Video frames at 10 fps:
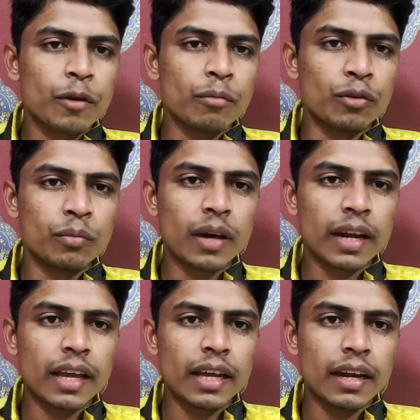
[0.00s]
तो मूव
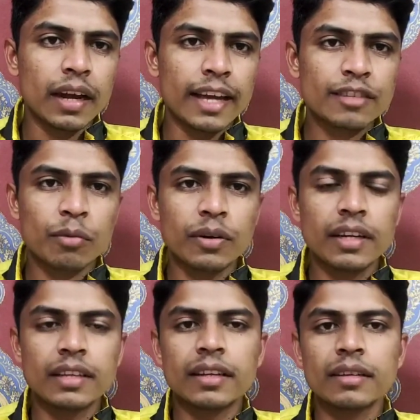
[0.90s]
करेंगे नेक्स्ट
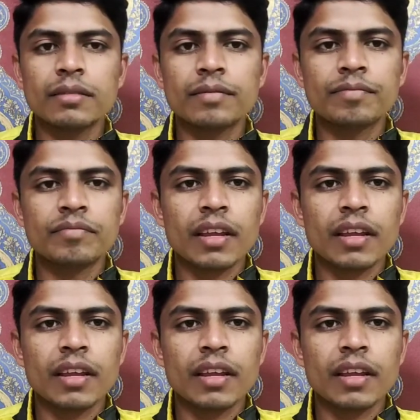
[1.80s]
पॉइंट की तरफ